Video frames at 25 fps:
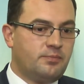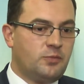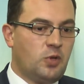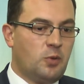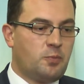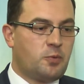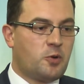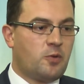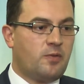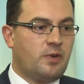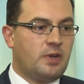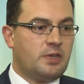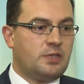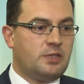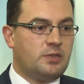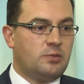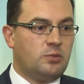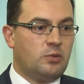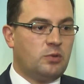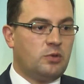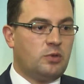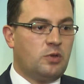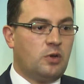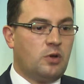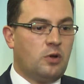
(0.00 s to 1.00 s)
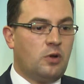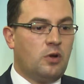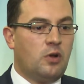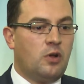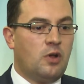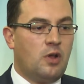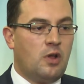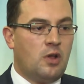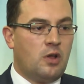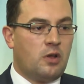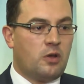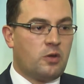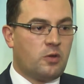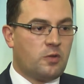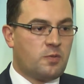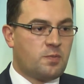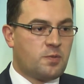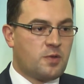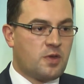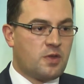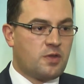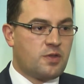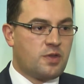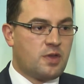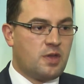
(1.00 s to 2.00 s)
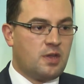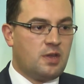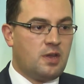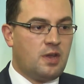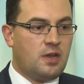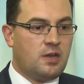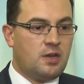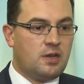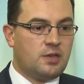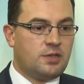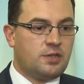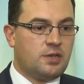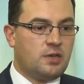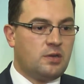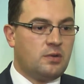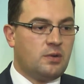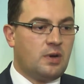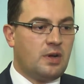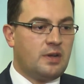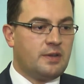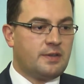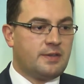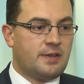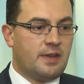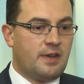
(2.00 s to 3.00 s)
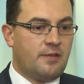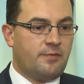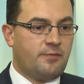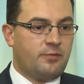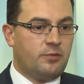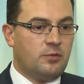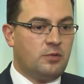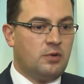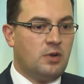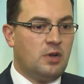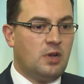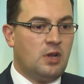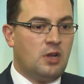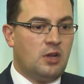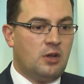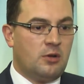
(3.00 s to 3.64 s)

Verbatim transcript: doprowadziło do rozprzestrzenienia się ASF-u